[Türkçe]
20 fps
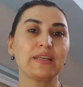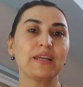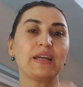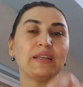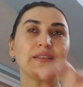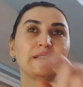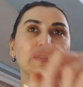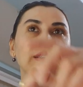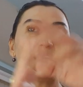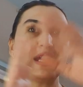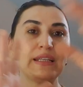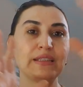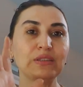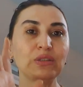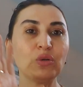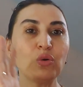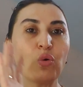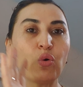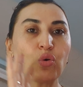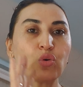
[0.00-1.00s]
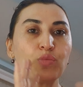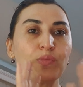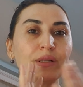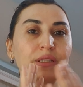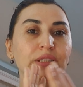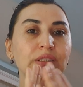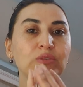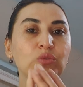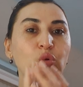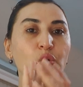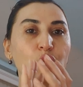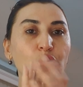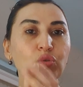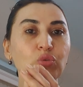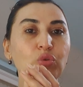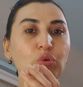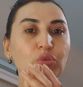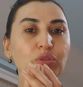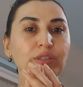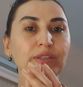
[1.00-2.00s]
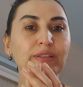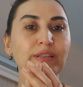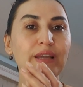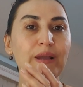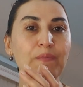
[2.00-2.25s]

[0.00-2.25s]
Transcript: Yani kendi korumanı doğru noktada